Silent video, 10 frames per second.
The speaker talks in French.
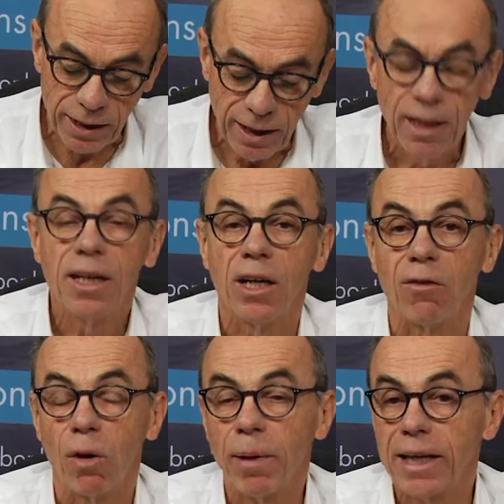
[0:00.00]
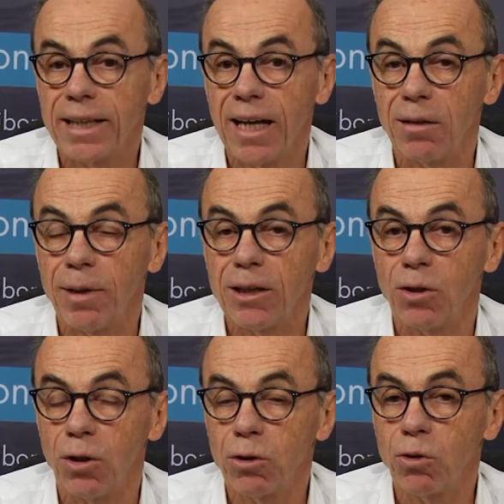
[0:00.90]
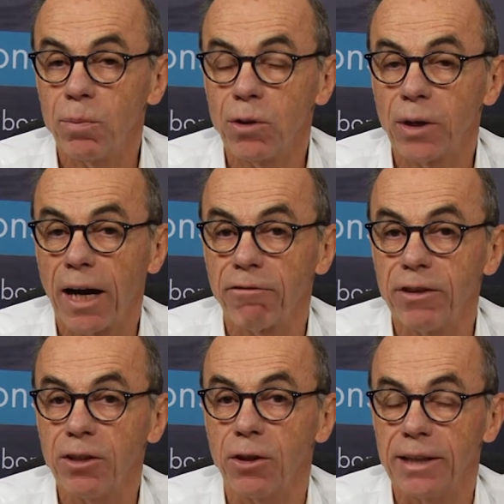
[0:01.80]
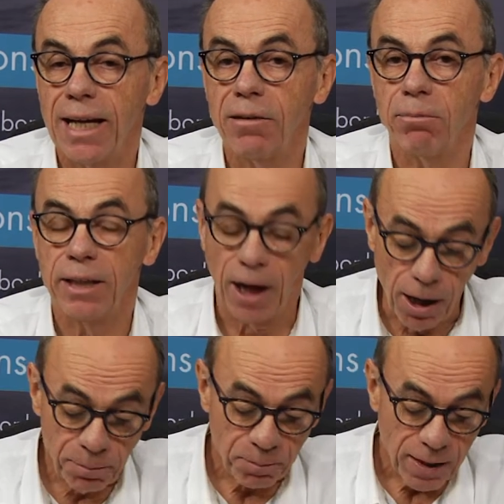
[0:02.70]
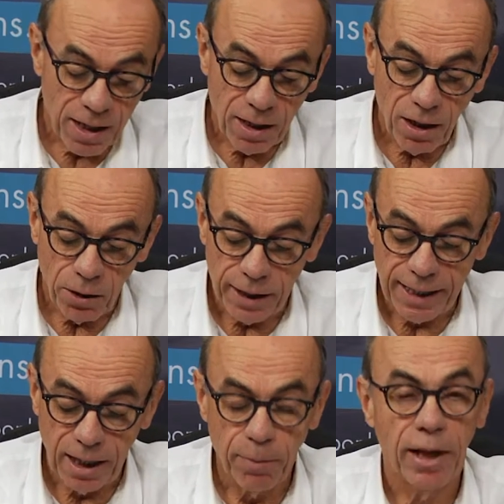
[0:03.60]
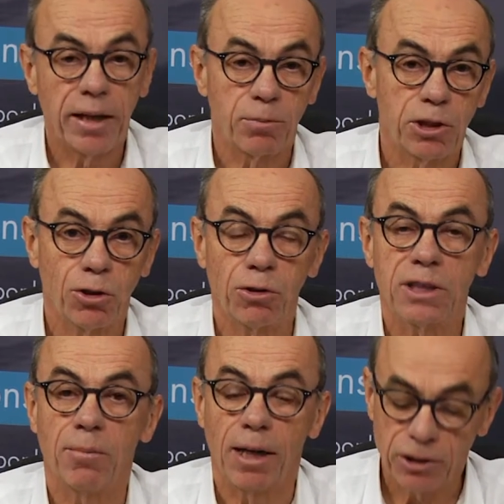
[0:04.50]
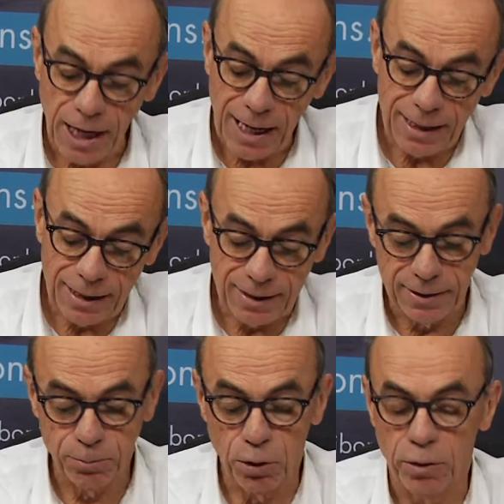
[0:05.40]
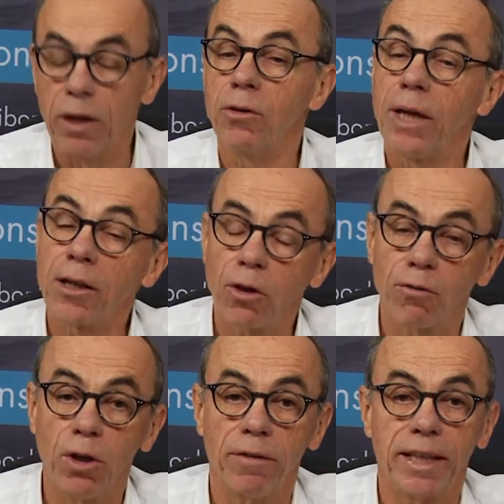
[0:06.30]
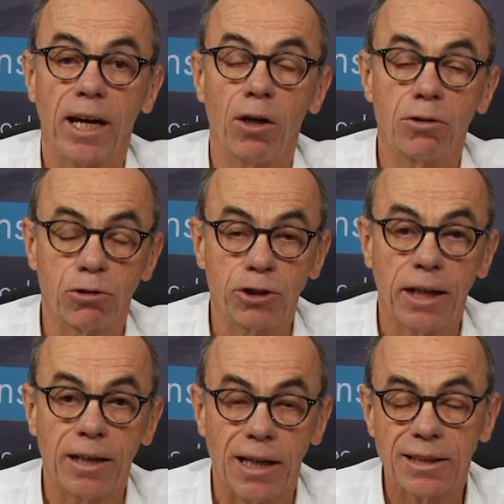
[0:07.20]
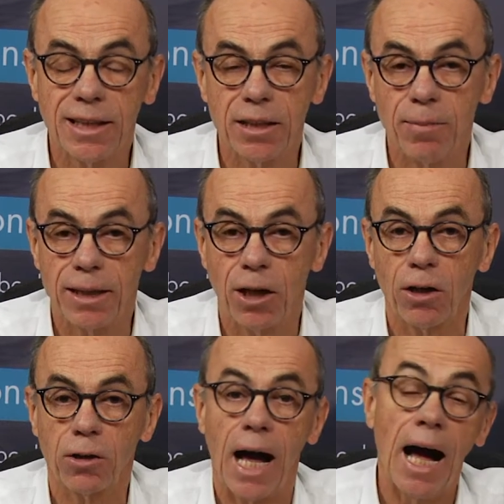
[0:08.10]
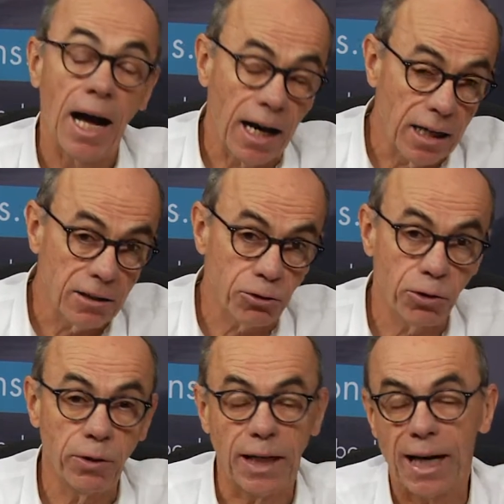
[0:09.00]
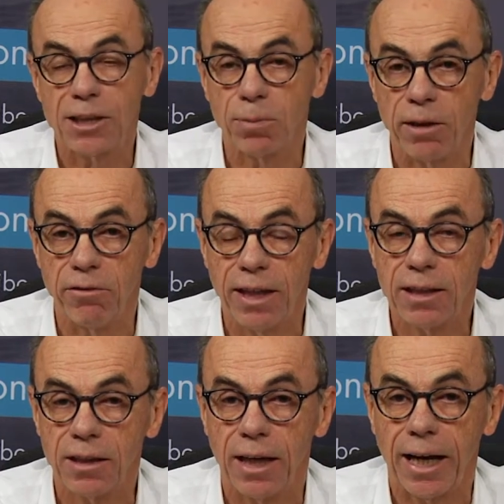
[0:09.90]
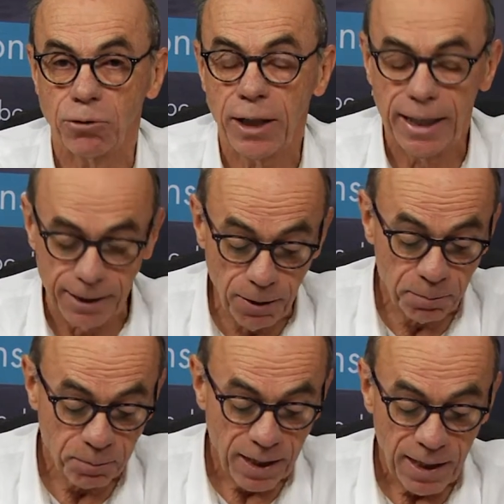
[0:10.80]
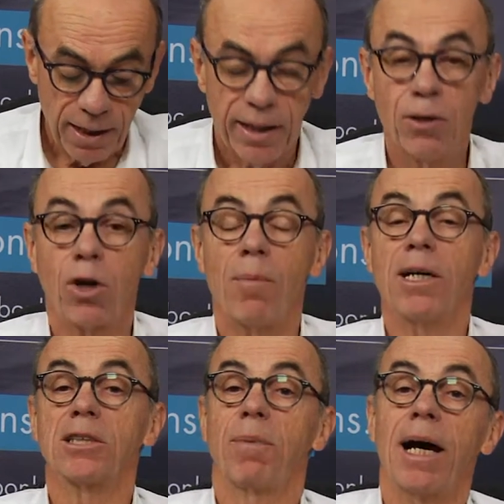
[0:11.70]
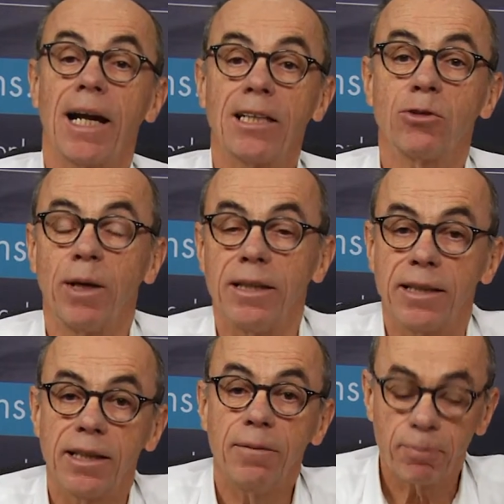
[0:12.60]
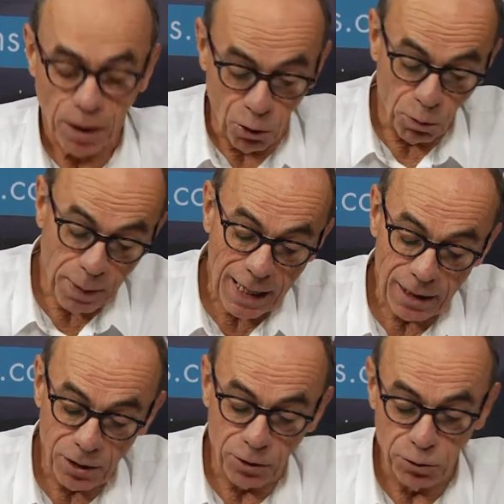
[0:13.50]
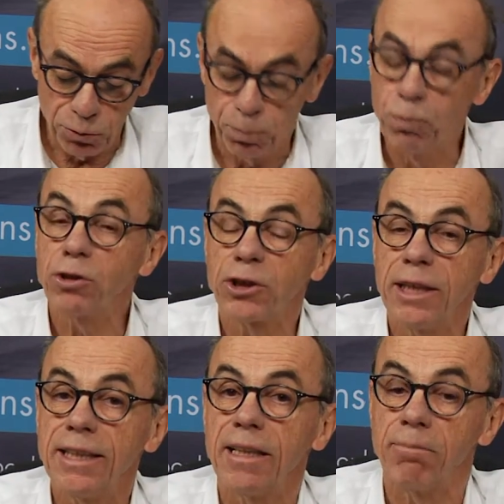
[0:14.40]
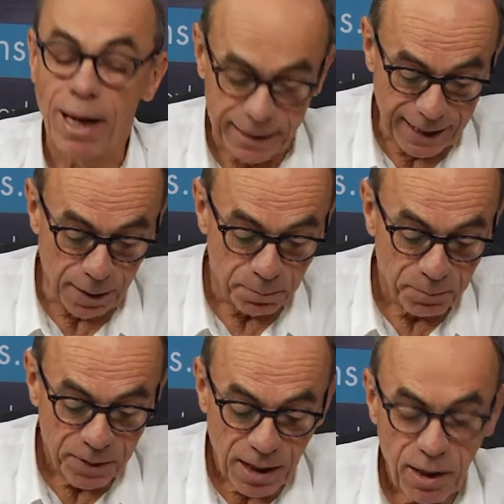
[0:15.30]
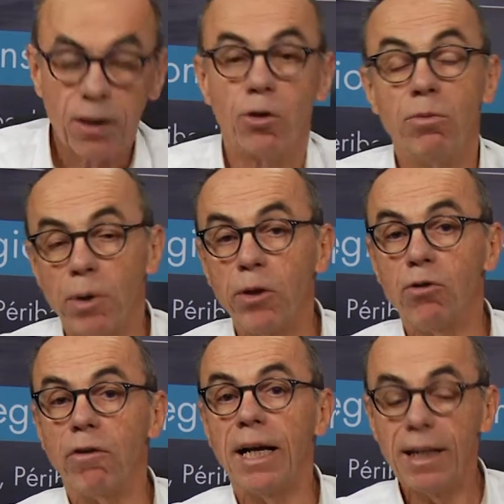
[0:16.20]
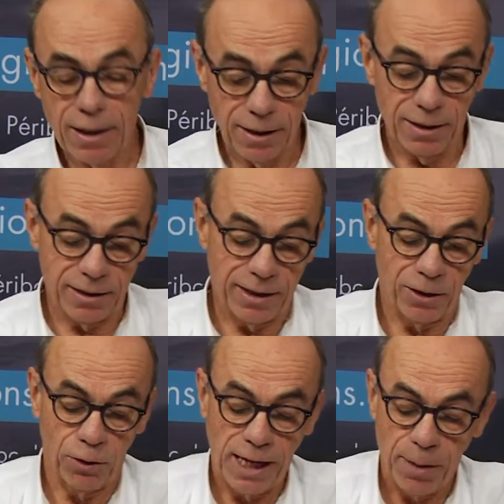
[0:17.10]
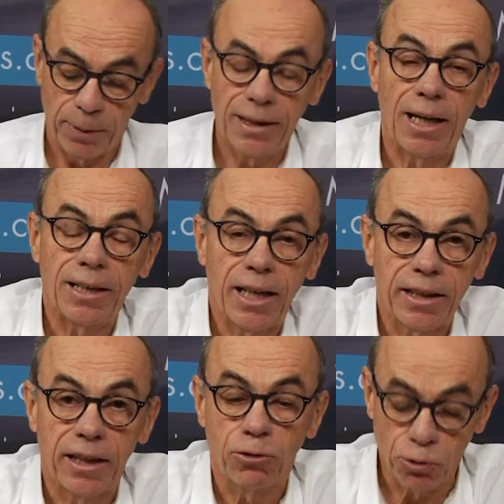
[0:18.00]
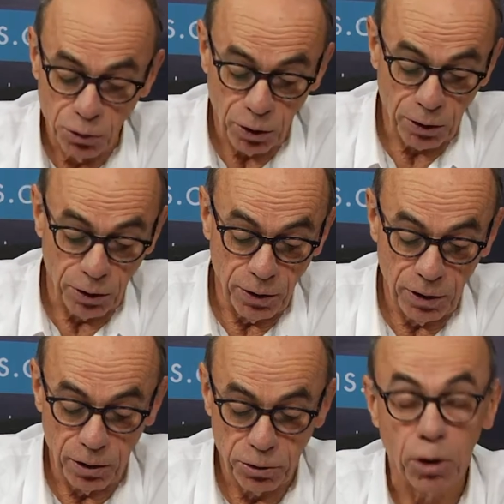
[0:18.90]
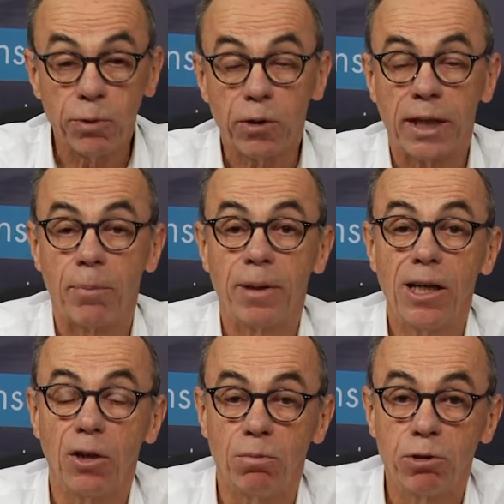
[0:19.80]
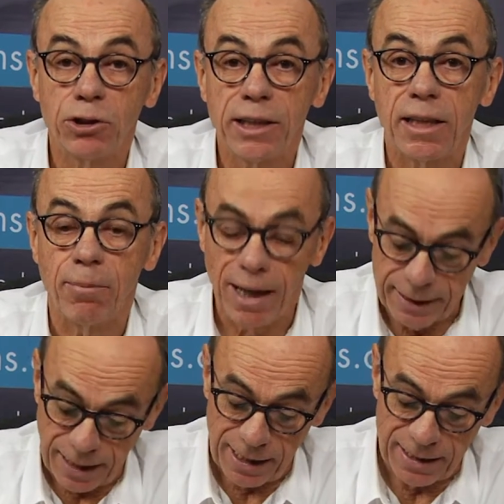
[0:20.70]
et on va parler également de l'autobiographie de Dan Bigrand. On a également des petites choses qui m'achalent. Bon, une entrevue avec Hérole Duchesne, ancien animateur à Enjeu et à la Semaine verte à Radio-Canada. Et on commence par l'actualité. On parle du boucher des Balkans. Une bonne nouvelle, euh, c'est qu'on a appris dans les derniers jours que celui qu'on appelait le boucher des Balkans, qui